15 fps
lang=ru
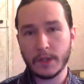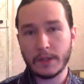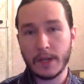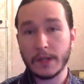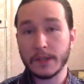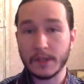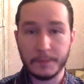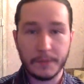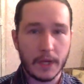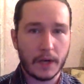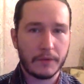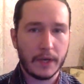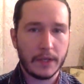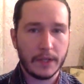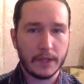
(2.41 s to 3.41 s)

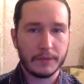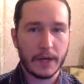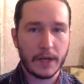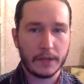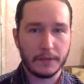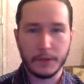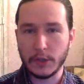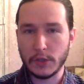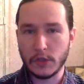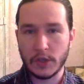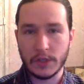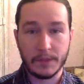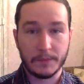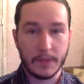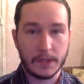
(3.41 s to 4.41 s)
31 января
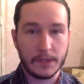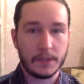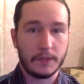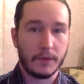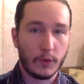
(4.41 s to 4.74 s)
2017